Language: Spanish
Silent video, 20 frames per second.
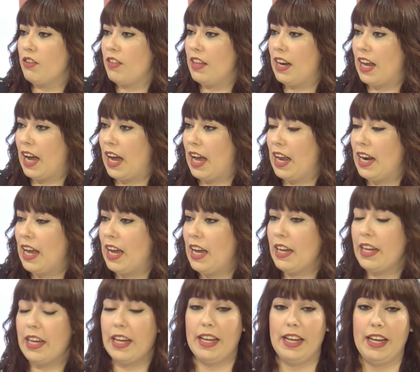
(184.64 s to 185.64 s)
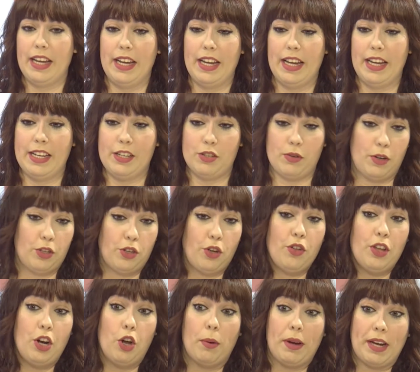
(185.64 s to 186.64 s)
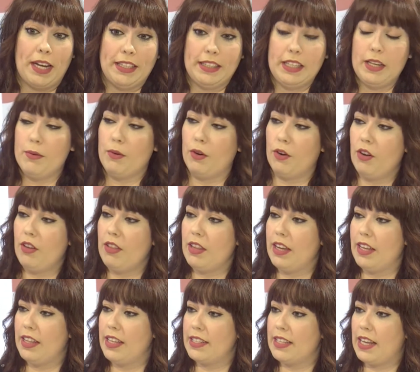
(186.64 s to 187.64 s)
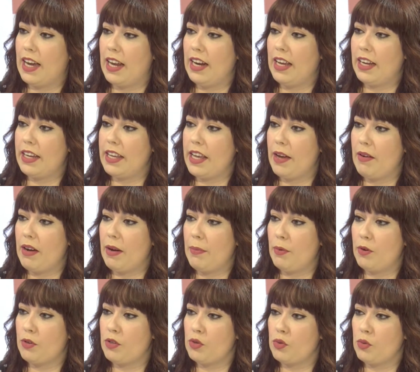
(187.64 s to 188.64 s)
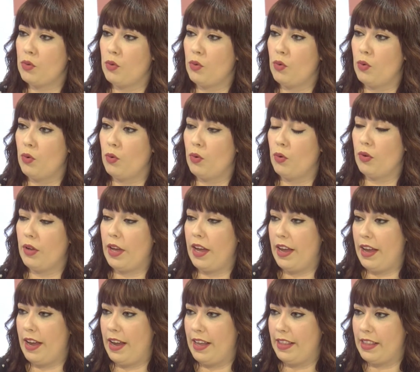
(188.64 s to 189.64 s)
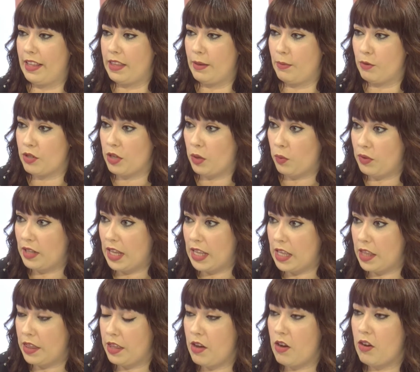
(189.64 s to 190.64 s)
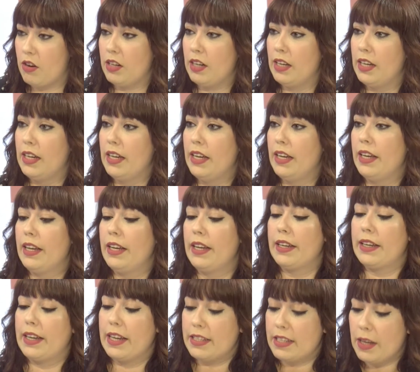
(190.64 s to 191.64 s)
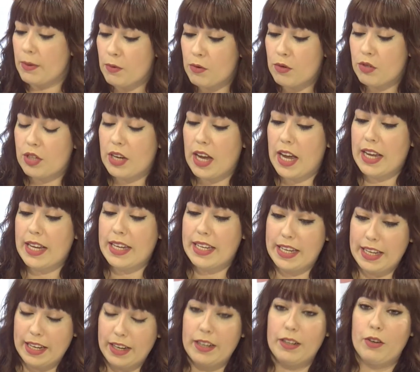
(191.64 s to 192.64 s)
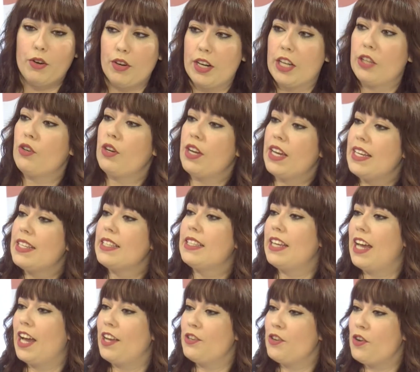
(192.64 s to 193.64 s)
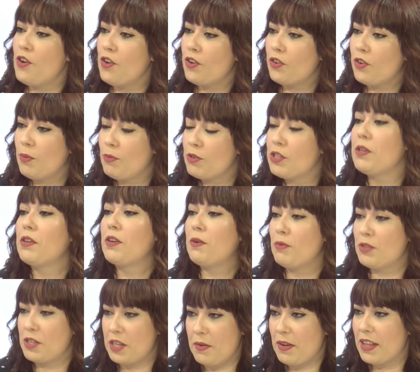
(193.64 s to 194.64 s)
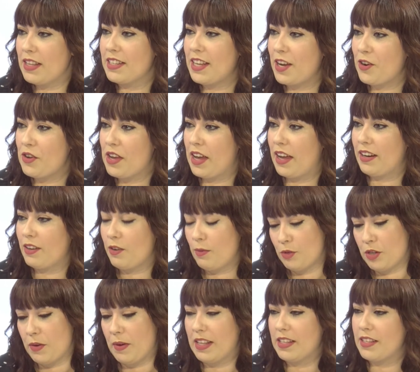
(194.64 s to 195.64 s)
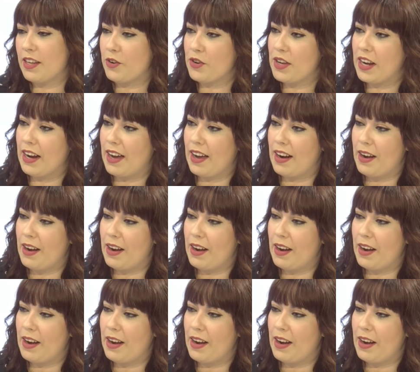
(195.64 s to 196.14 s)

de la gala eh, y sobre todo del objetivo ¿no? de, esta gala que ya va por su eh, decimosegunda edición ¿Qué se busca y en concreto este año cómo se, iba a desarrollar, cómo se va a desarrollar la gala?